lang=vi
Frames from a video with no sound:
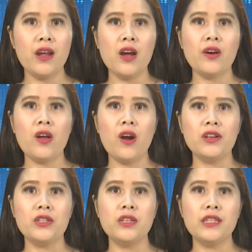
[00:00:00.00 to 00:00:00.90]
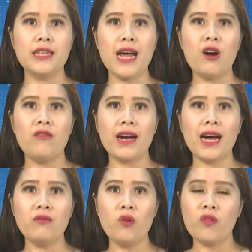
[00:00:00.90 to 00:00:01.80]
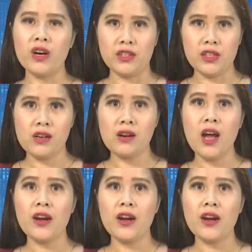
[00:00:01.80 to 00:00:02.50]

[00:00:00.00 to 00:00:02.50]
đòi hỏi sự chỉ đạo và khắc phục khẩn trương